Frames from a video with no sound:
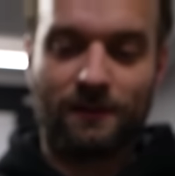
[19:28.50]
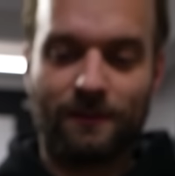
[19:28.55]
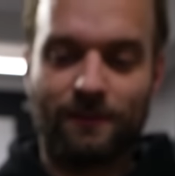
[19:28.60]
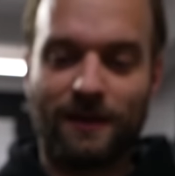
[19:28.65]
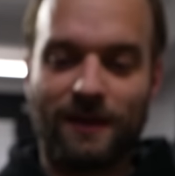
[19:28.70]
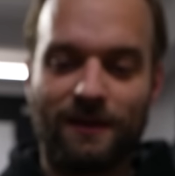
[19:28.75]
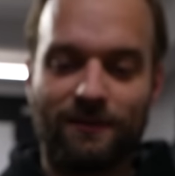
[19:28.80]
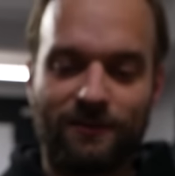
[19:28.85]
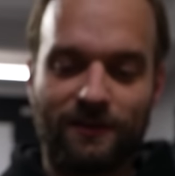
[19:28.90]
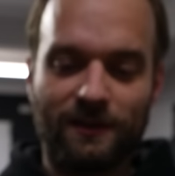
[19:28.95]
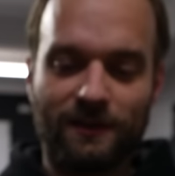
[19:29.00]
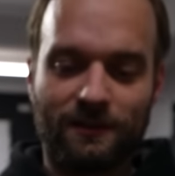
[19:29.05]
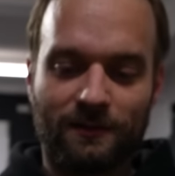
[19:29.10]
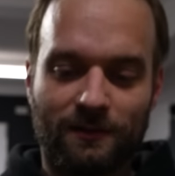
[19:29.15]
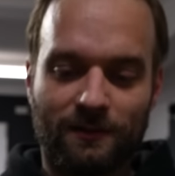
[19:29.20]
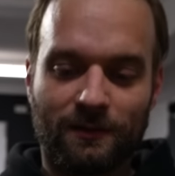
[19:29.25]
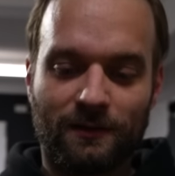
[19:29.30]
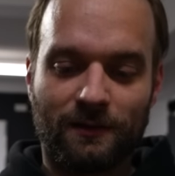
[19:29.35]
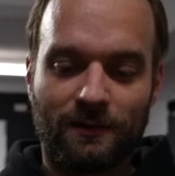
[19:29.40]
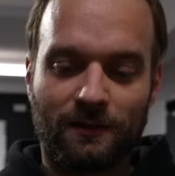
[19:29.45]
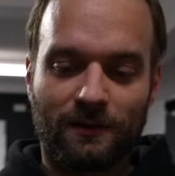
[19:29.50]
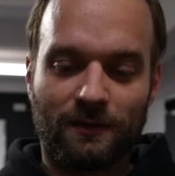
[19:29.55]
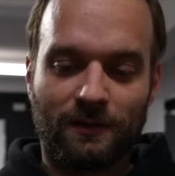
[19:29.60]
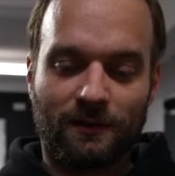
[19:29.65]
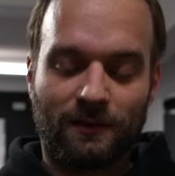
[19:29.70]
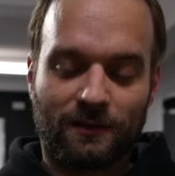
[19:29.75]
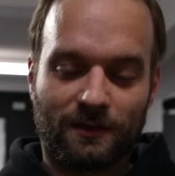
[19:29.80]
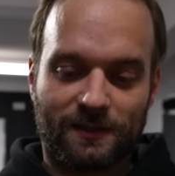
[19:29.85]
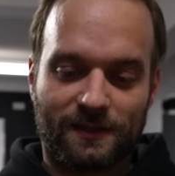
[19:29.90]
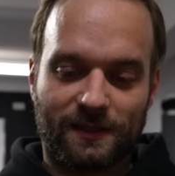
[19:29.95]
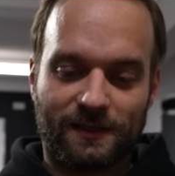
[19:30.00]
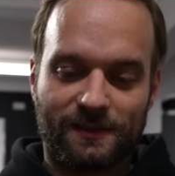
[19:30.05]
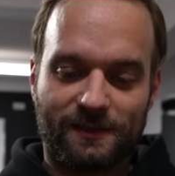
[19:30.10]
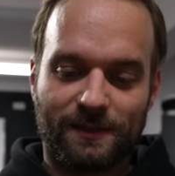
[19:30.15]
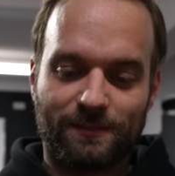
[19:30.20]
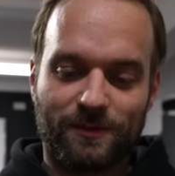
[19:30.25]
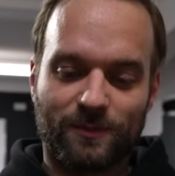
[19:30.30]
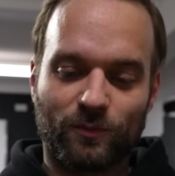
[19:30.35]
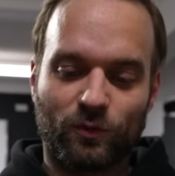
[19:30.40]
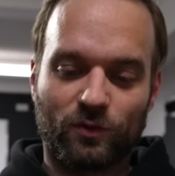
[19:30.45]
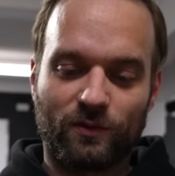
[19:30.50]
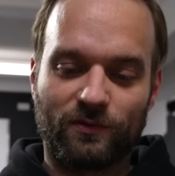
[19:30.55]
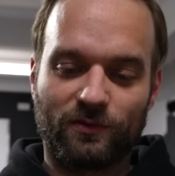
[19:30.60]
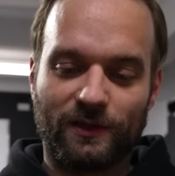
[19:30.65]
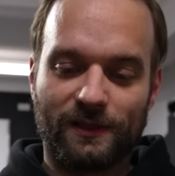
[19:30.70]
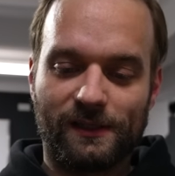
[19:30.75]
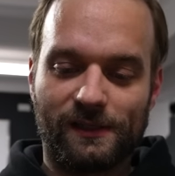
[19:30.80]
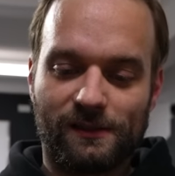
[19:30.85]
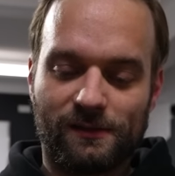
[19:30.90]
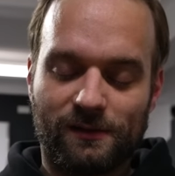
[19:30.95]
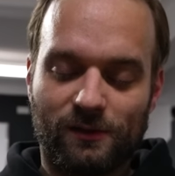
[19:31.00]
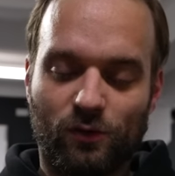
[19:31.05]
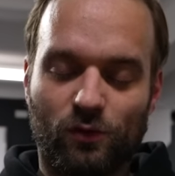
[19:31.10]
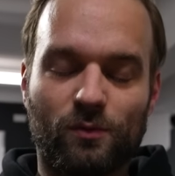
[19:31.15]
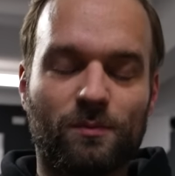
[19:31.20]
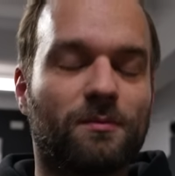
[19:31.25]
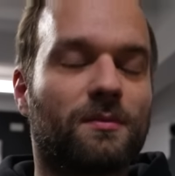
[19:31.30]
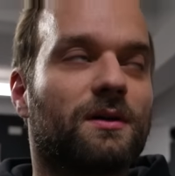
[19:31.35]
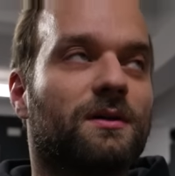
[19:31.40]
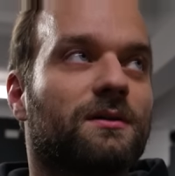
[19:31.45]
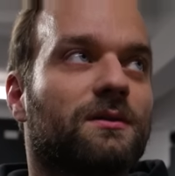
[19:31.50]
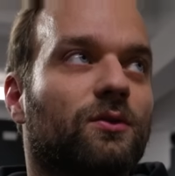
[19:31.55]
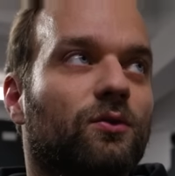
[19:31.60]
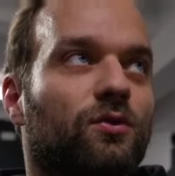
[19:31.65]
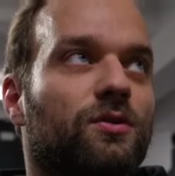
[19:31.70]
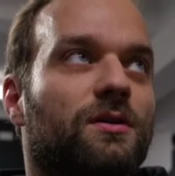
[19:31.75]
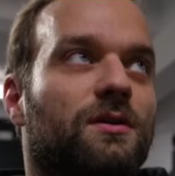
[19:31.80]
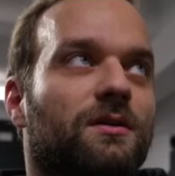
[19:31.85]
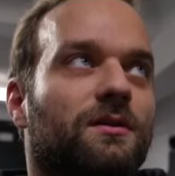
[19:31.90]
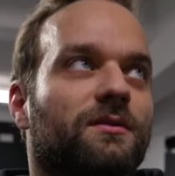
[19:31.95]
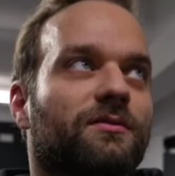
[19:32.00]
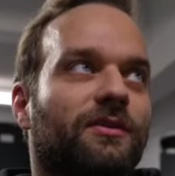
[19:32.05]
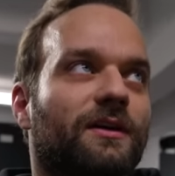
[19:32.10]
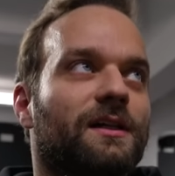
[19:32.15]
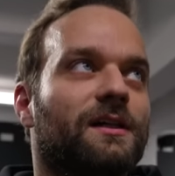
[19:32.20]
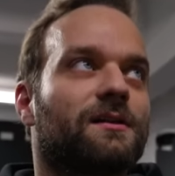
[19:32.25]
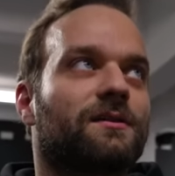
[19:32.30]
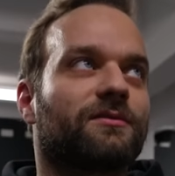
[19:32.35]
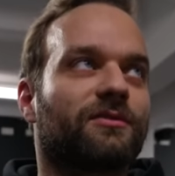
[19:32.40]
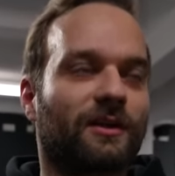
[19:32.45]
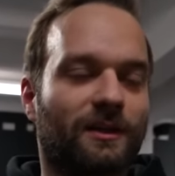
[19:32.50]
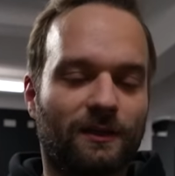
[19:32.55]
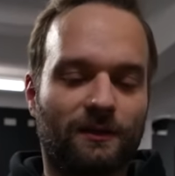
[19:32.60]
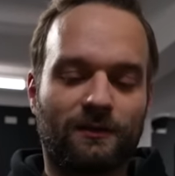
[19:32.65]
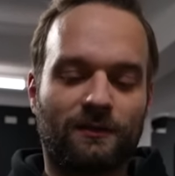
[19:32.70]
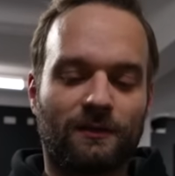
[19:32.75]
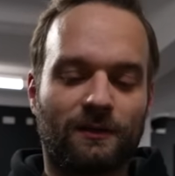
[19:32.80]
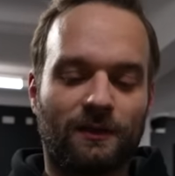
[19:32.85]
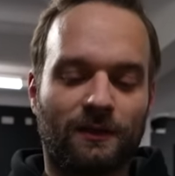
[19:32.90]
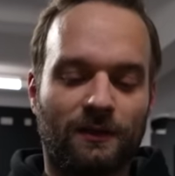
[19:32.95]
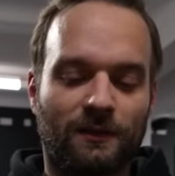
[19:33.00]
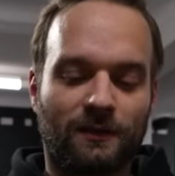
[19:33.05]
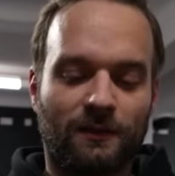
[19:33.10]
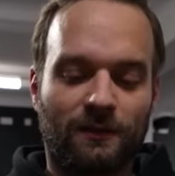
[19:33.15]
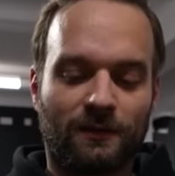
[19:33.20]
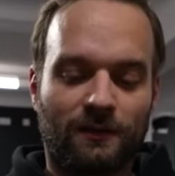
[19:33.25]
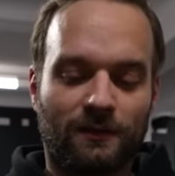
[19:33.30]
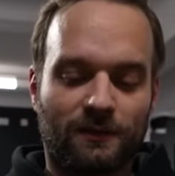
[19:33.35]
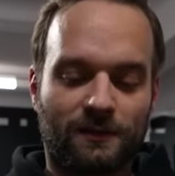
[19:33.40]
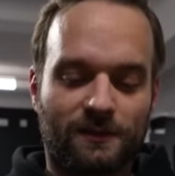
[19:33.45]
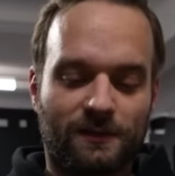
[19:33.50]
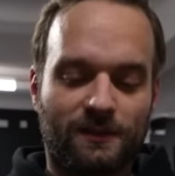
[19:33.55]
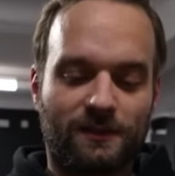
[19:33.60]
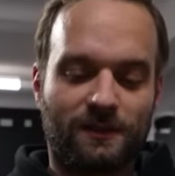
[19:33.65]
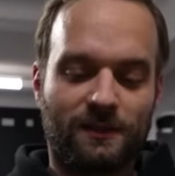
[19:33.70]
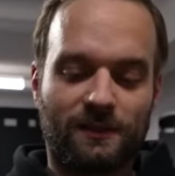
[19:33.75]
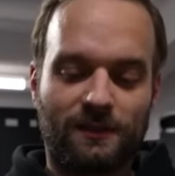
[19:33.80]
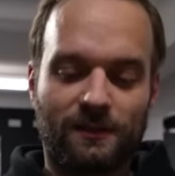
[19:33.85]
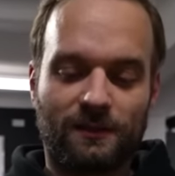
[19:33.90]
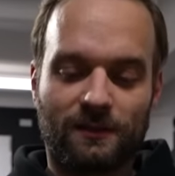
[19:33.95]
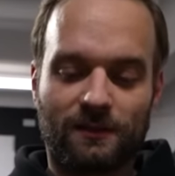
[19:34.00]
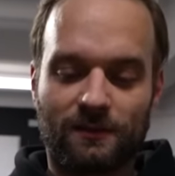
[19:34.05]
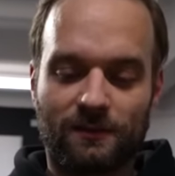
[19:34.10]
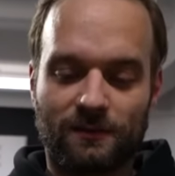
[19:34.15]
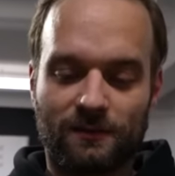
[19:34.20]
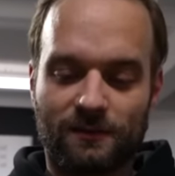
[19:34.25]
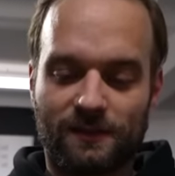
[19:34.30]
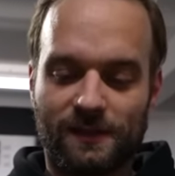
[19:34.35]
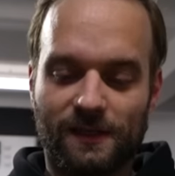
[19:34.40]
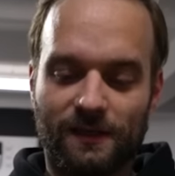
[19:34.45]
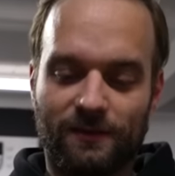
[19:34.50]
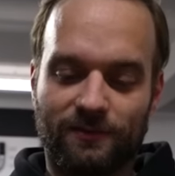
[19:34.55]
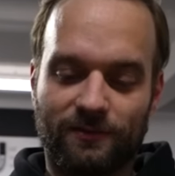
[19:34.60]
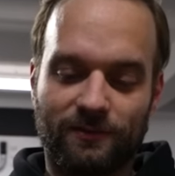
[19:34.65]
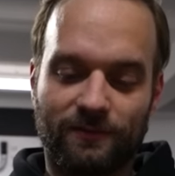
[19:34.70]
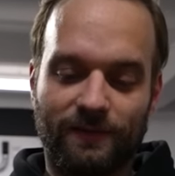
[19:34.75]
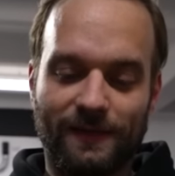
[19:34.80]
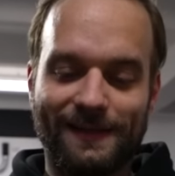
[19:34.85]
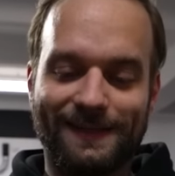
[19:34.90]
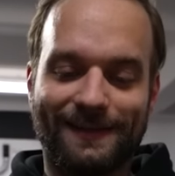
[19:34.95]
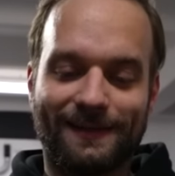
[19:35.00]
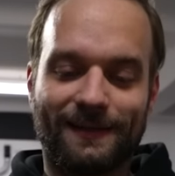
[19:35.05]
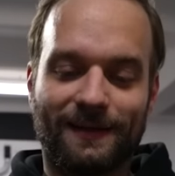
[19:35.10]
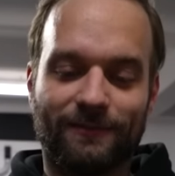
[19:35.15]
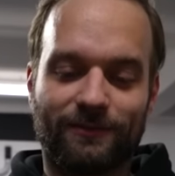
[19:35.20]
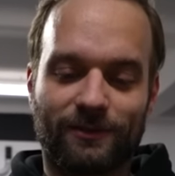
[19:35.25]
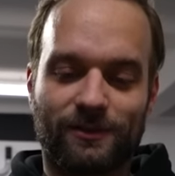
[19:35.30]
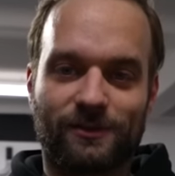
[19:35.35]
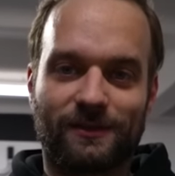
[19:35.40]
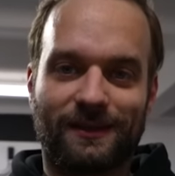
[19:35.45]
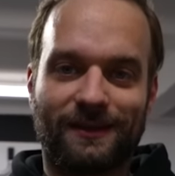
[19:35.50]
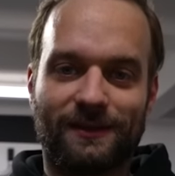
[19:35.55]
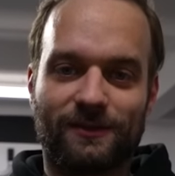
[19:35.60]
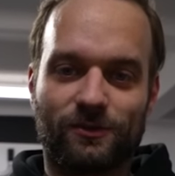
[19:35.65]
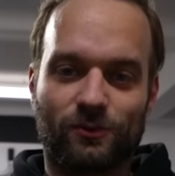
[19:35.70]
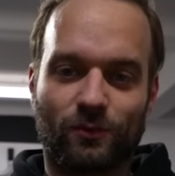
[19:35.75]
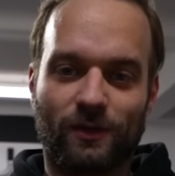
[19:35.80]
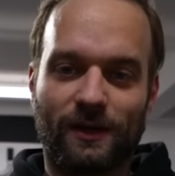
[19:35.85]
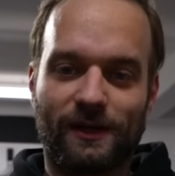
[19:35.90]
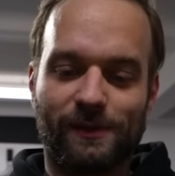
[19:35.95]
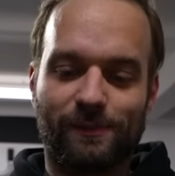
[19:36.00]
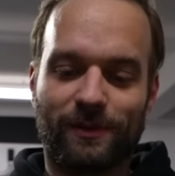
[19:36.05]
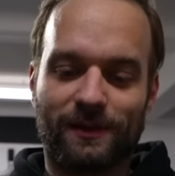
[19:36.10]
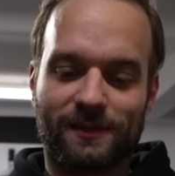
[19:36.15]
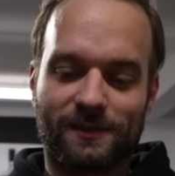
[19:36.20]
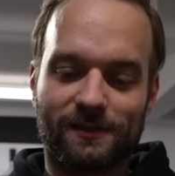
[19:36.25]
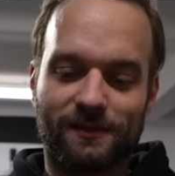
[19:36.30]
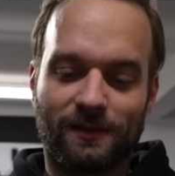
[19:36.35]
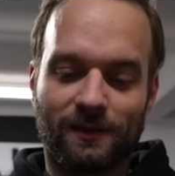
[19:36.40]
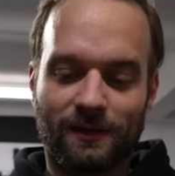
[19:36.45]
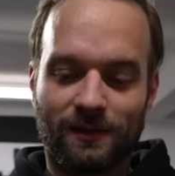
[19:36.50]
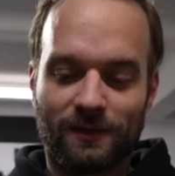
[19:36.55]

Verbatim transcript: im Käfig. Das heißt, selbst im Unfall, um, Unfallfalle sind die safe, weil die halt einfach so geil passen.